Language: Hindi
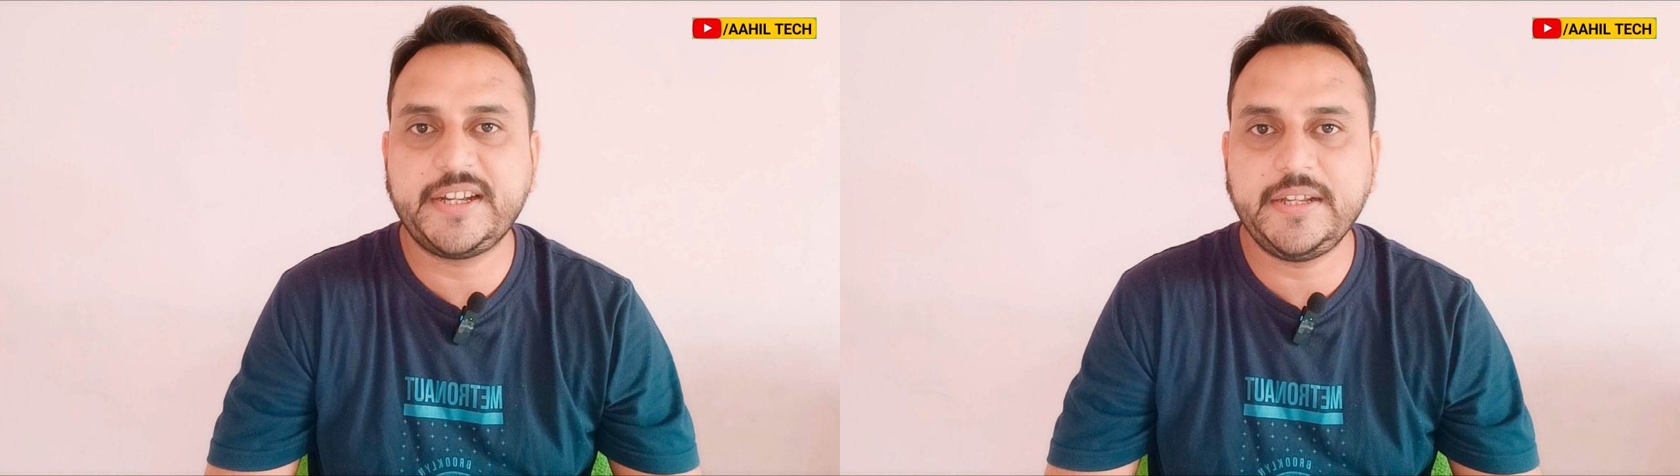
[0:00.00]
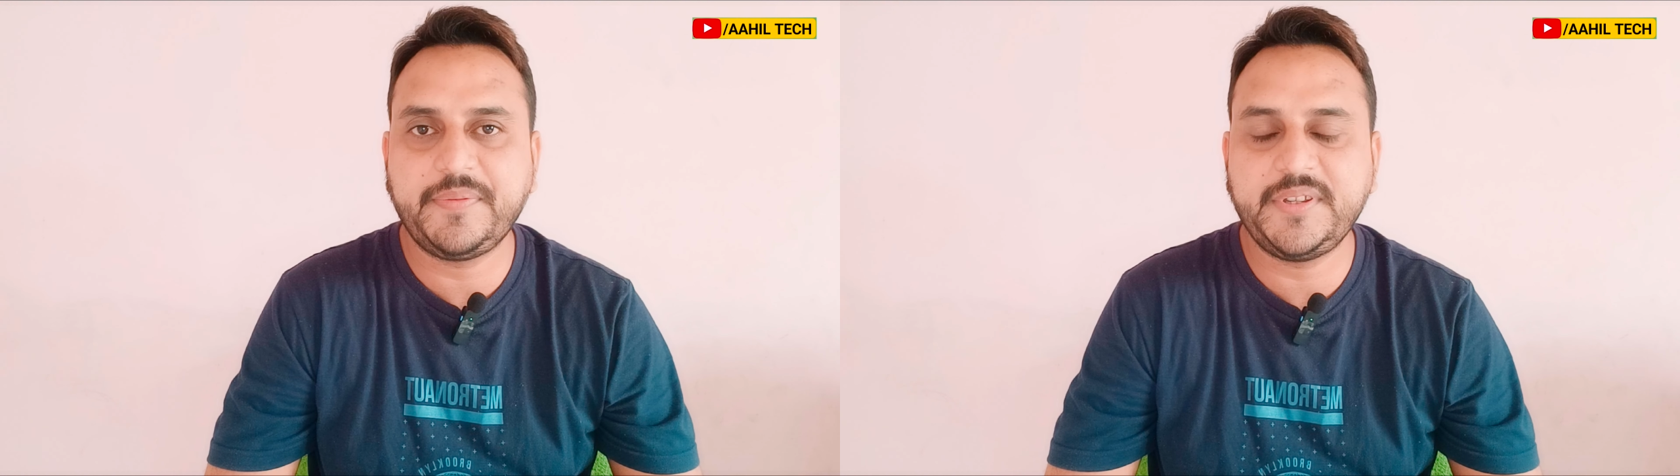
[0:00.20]

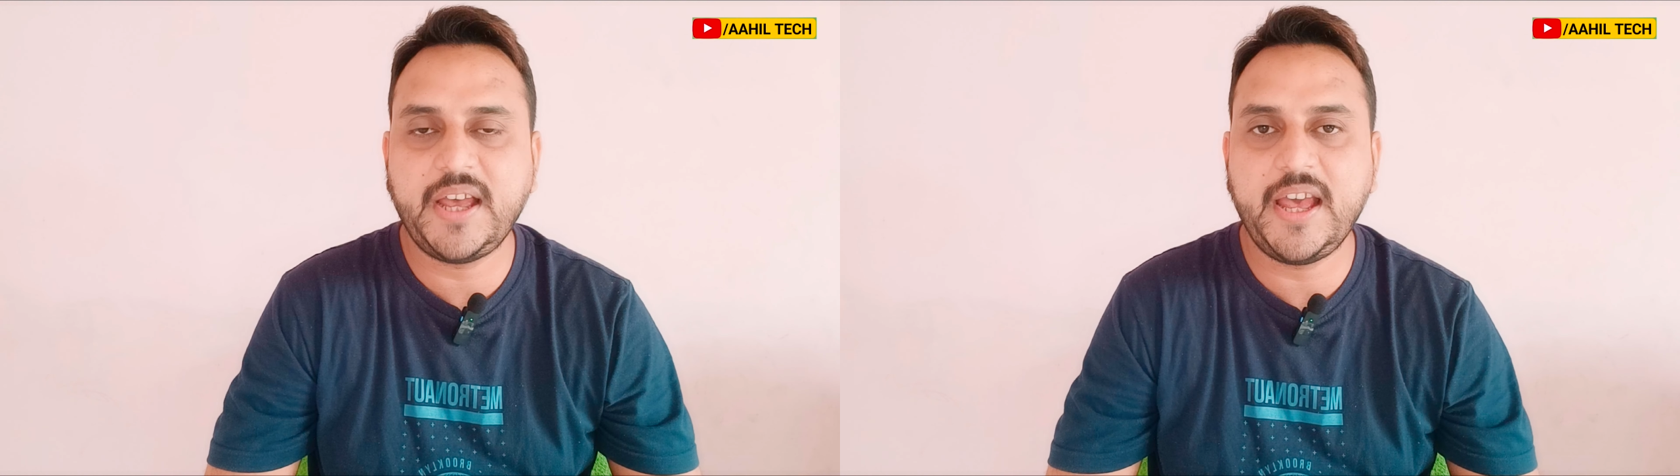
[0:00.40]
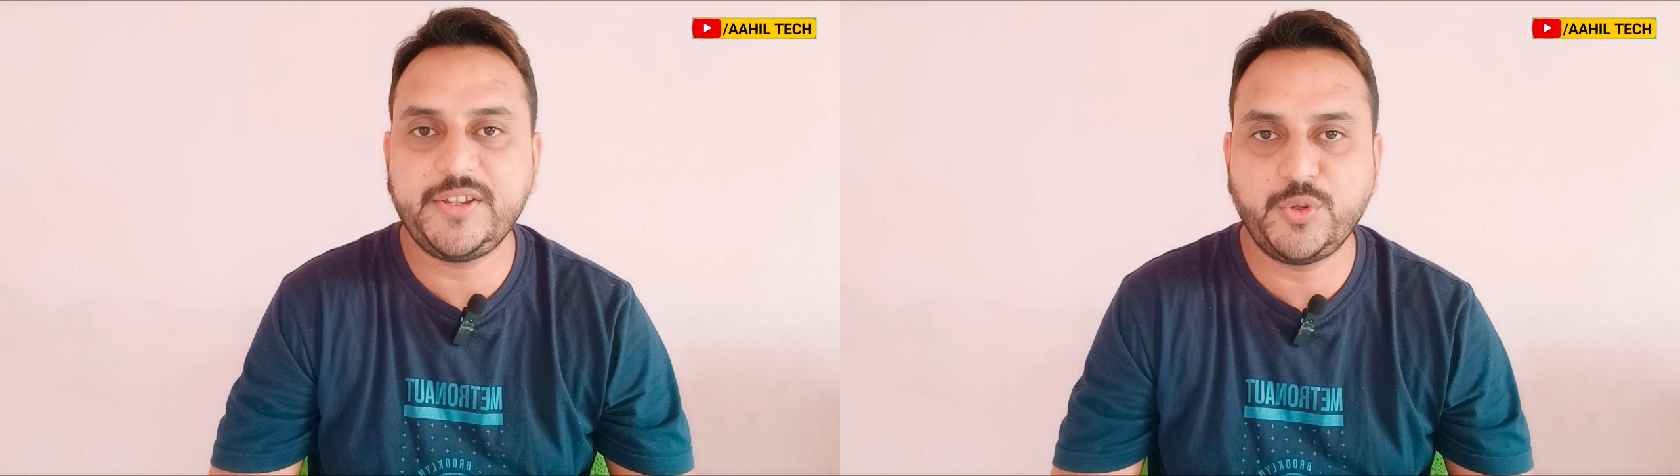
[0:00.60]
एक्टिव
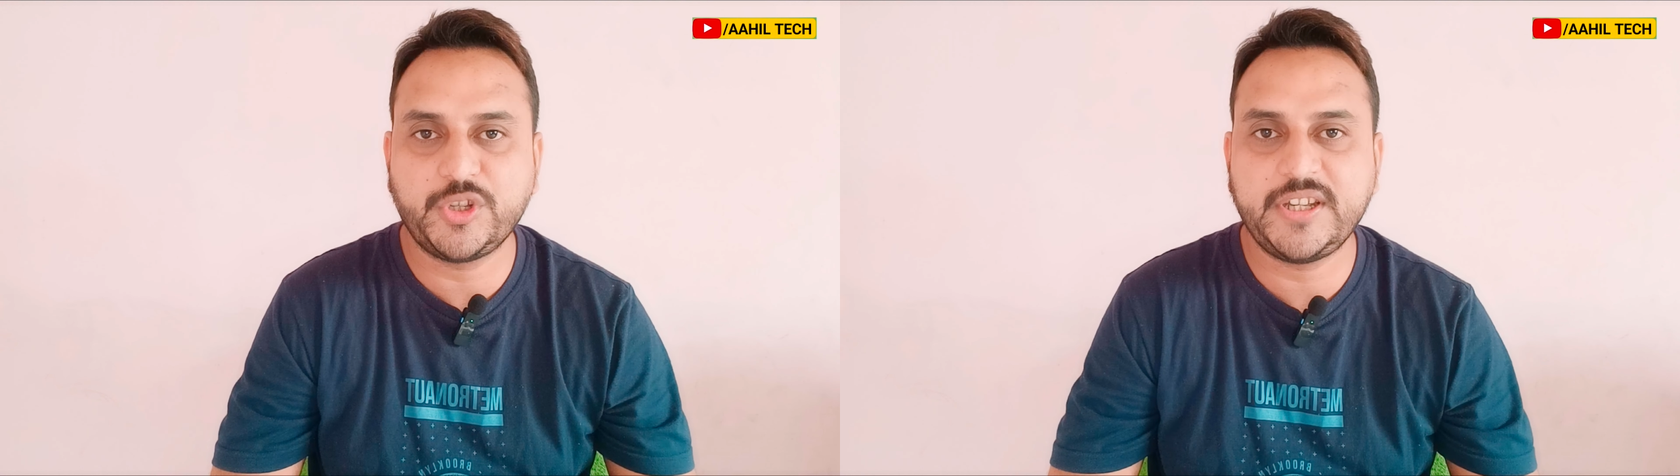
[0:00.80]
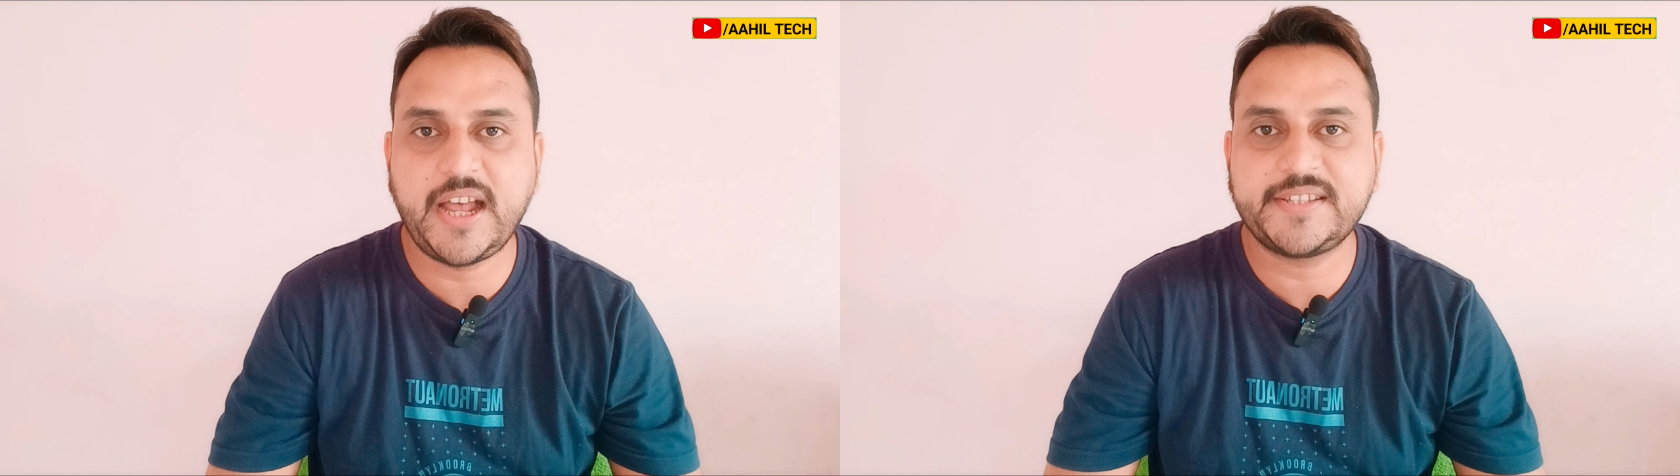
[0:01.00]
किया है जो
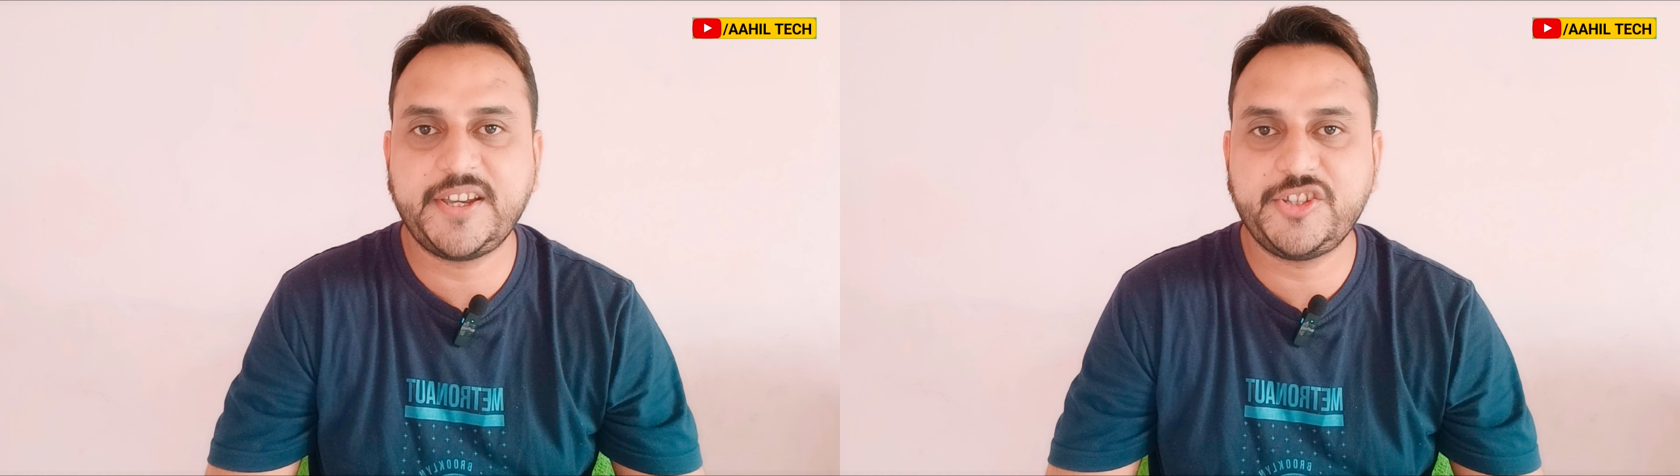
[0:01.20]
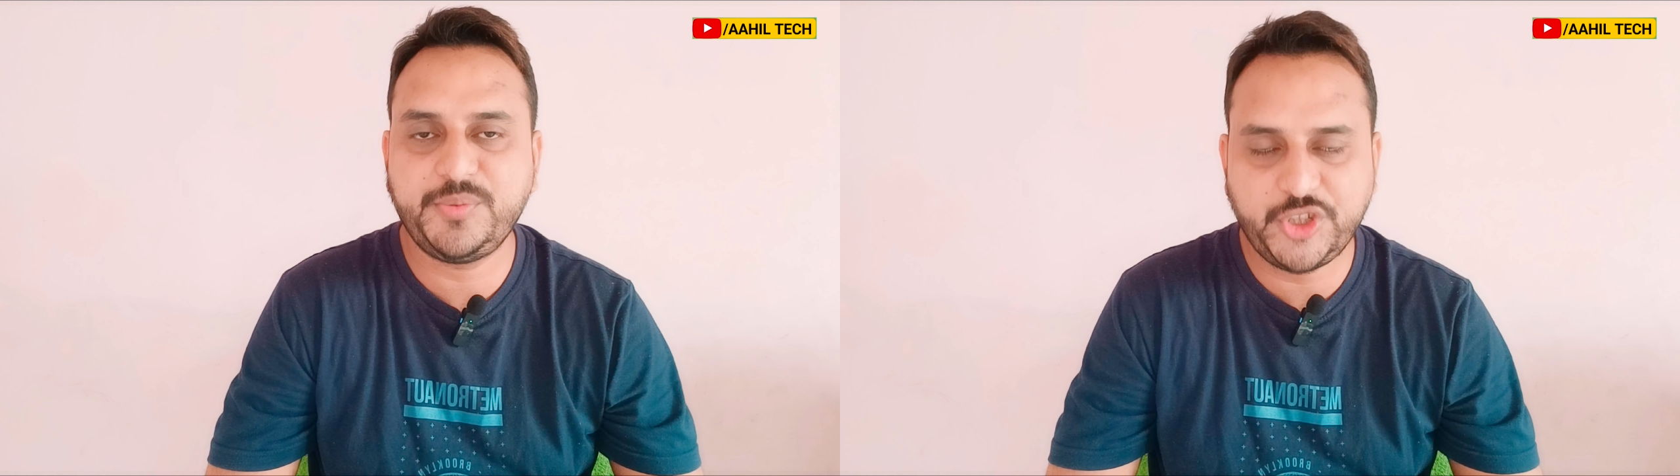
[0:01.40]
कि आज
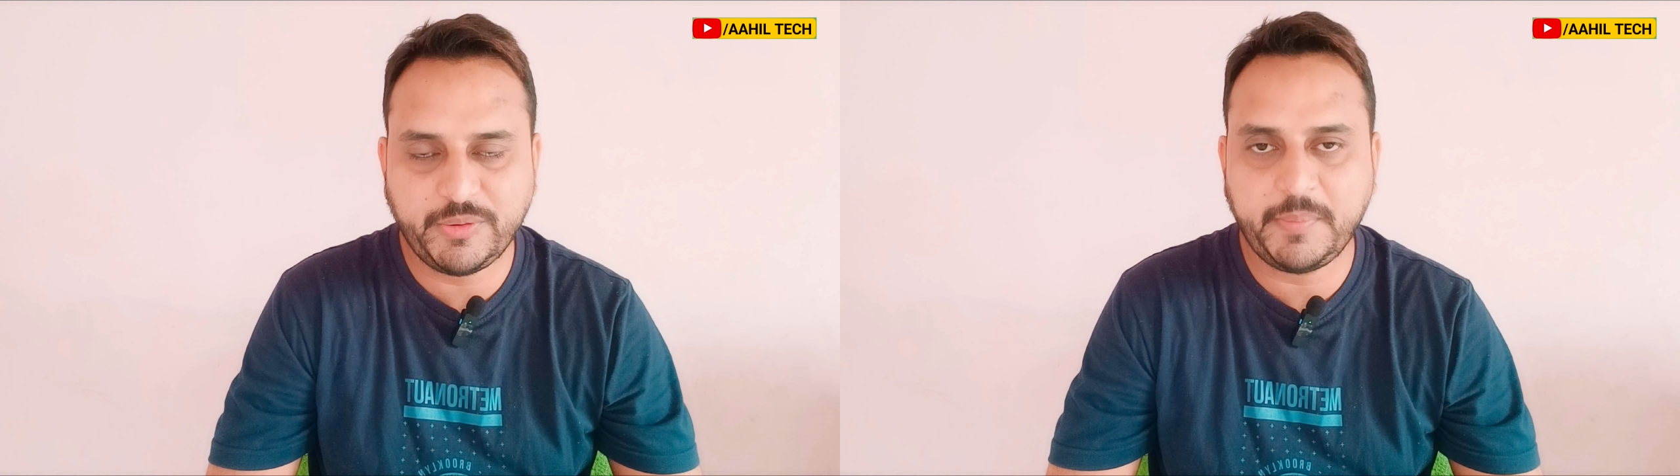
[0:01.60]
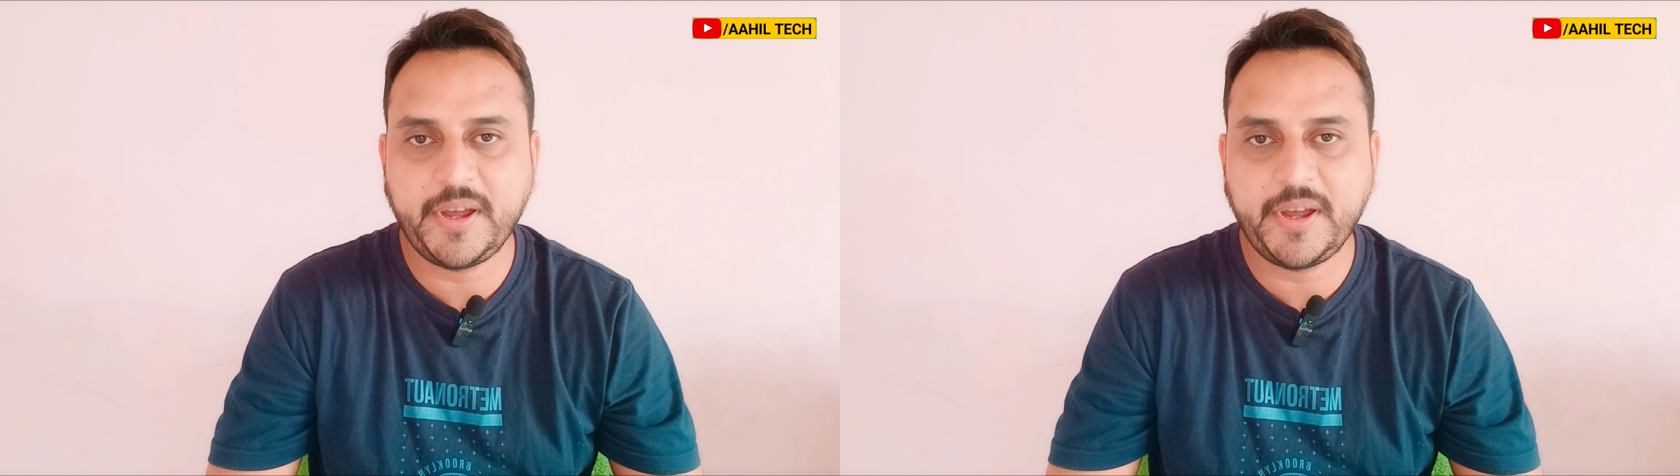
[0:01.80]
के इस वीडियो में